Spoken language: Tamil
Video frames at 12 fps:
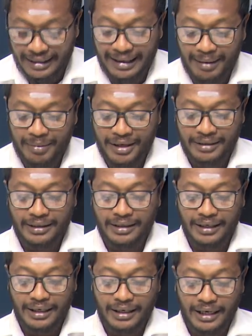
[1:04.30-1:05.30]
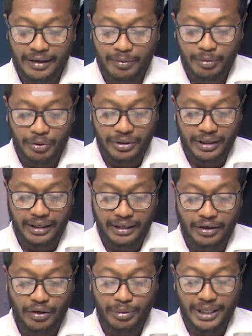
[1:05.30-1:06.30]
ஏழாம் மாதத்தின் நிறைவு பகுதியில்
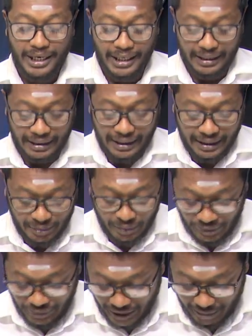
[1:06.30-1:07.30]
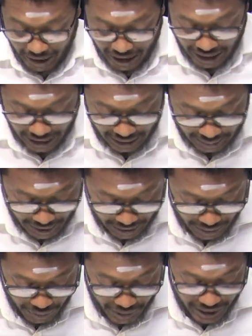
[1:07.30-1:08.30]
இருக்கிறோம் இதே நேரத்தில் இன்னும் ஒரு விடயமாக நாங்கள்
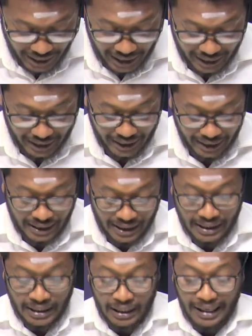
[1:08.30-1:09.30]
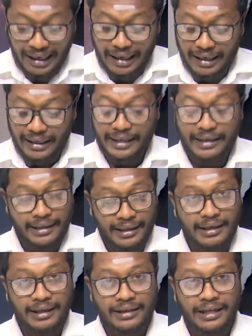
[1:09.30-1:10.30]
பார்க்கக்கூடியதாக இருக்கிறது நேற்றைய
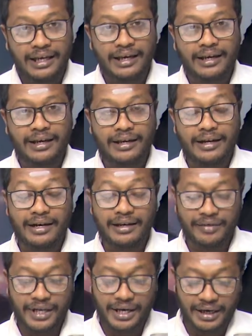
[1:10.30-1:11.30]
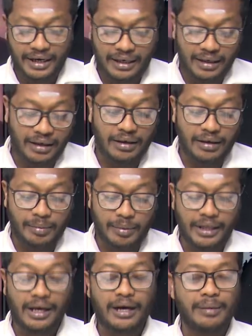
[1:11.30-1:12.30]
தினத்திலே இரண்டு விடயங்கள்
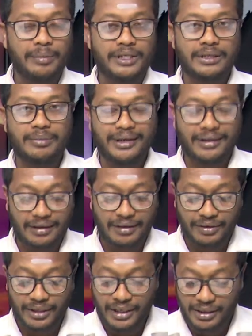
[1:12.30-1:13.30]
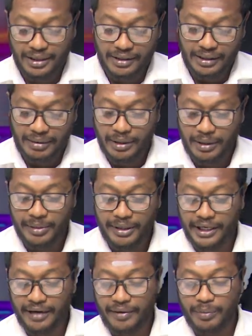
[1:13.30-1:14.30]
பெரிதாக பேசப்பட்டது அதாவது நேற்றைய தினம்
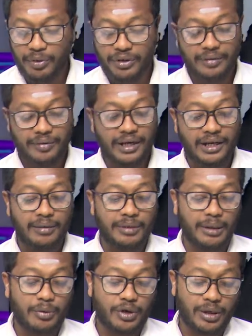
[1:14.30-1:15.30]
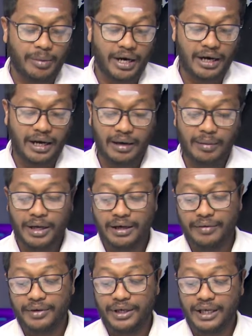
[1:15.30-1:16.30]
பின்னிரவை பொறுத்தவரையில் மிக முக்கியமாக நாங்கள்
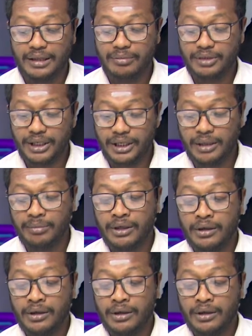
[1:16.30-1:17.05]
பார்க்க வேண்டியது மீண்டும்